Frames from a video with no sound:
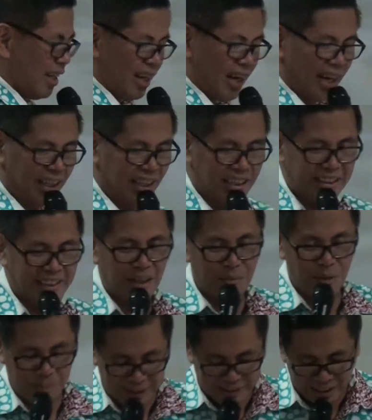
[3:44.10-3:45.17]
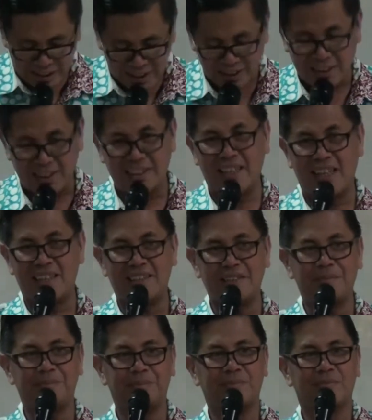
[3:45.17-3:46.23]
hari ini saya mau bicara tentang